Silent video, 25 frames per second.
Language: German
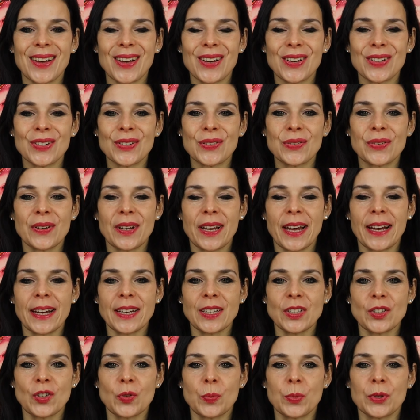Und
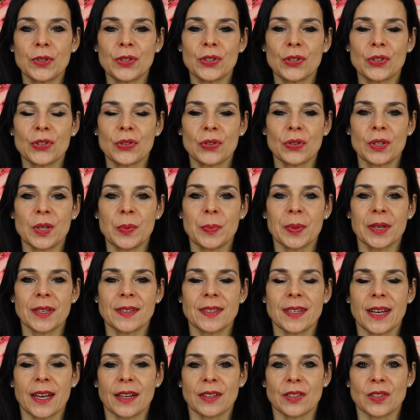vielleicht spürst du schon die
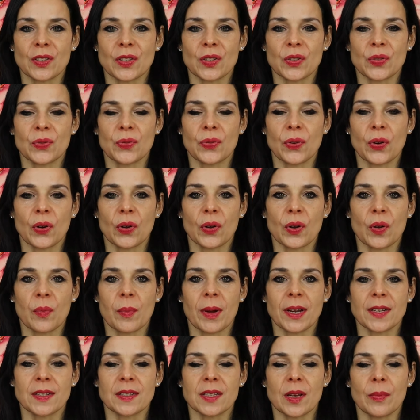Präsenz von
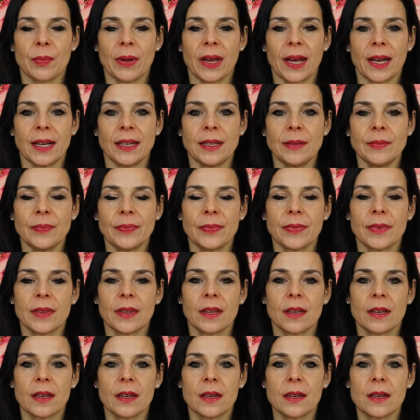Meister Merlin
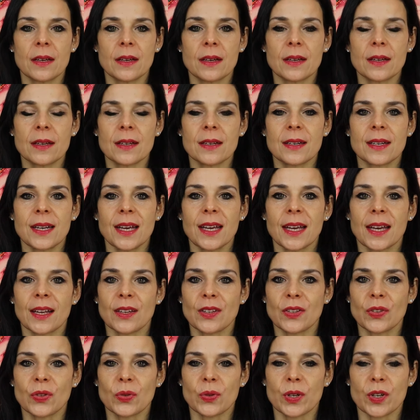der
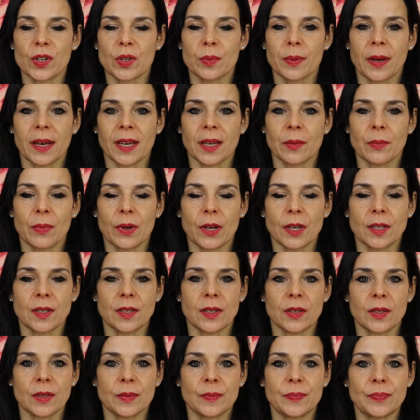jetzt zu dir sprechen
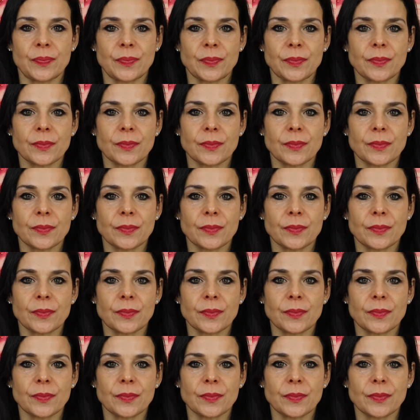möchte.